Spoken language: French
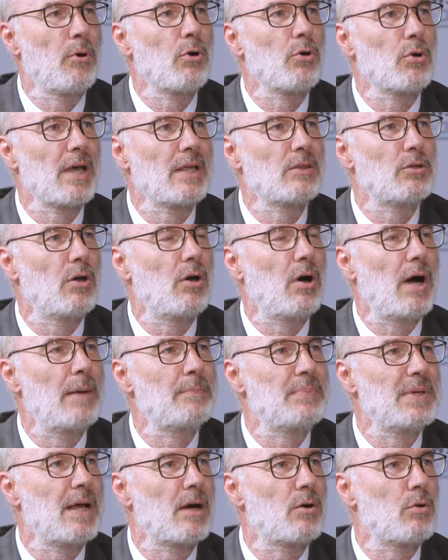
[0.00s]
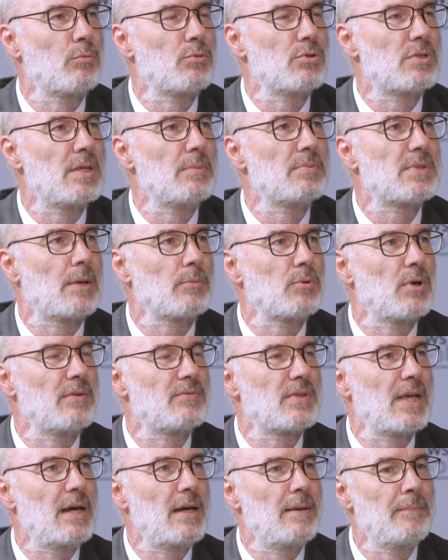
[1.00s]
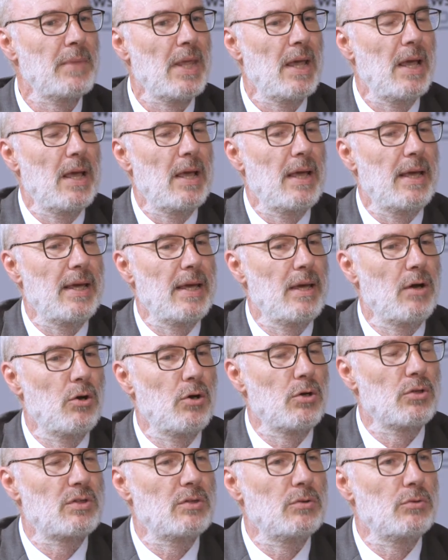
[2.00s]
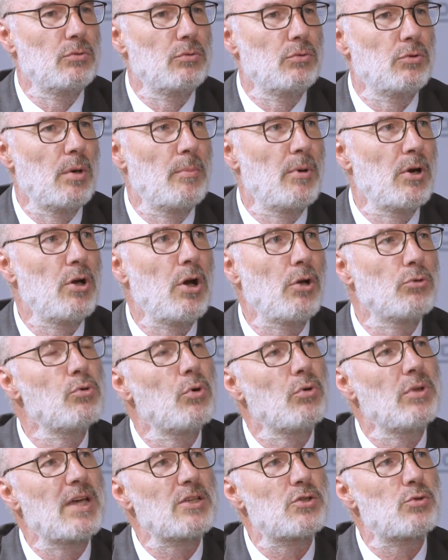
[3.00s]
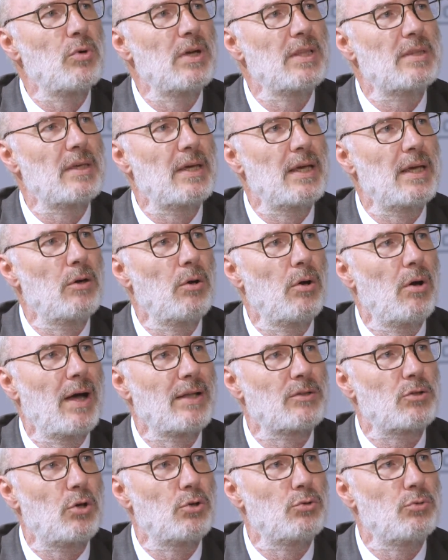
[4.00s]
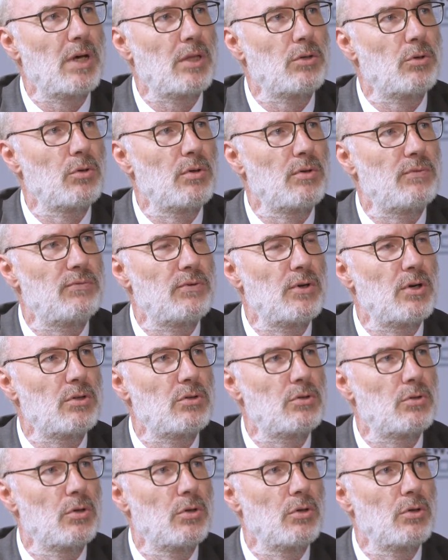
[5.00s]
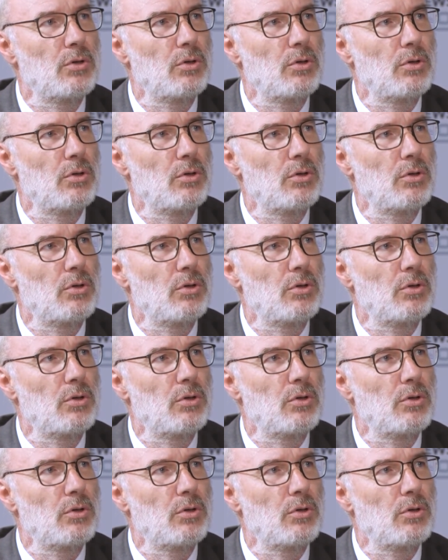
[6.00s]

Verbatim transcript: prolongateur à pile à combustible Symbio FCL. Et de heure, nous on a souhaité introduire dans notre flotte